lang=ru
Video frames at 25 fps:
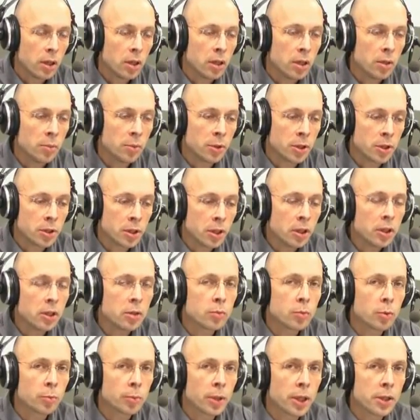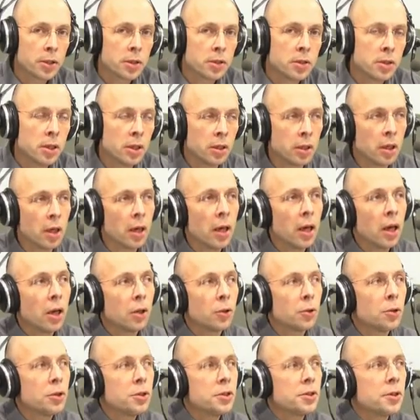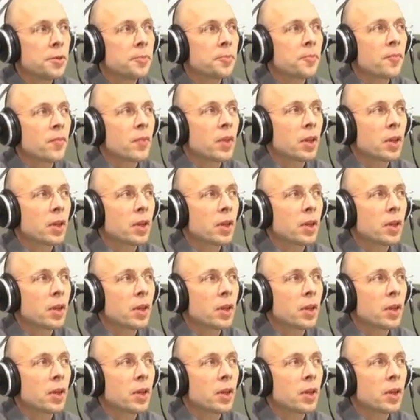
и именно за это ему платят деньги. То есть